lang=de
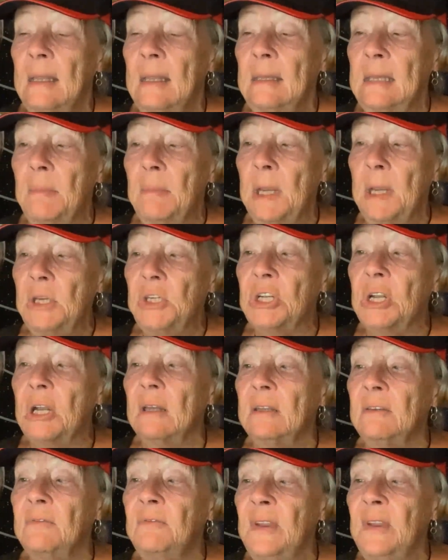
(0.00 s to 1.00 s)
Der Mensch
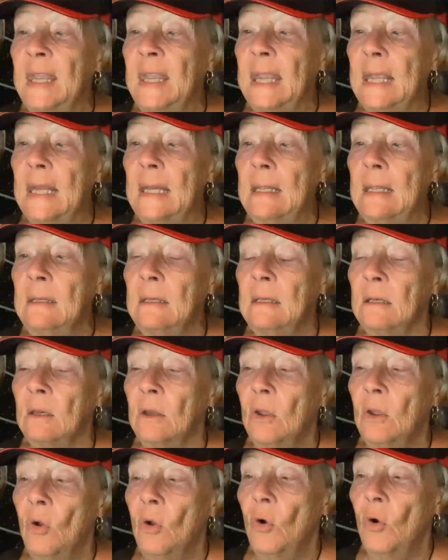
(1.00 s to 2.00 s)
kann wählen,
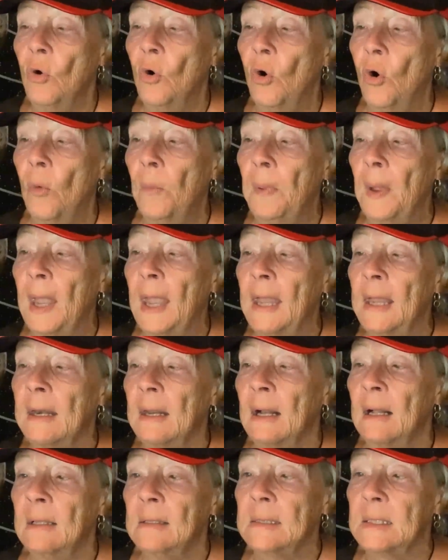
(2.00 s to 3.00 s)
ob
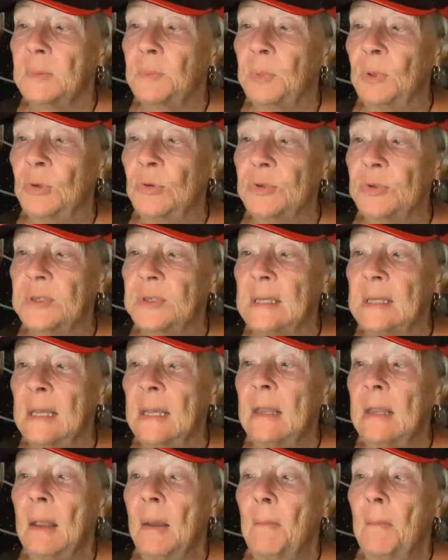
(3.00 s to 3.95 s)
er als bloße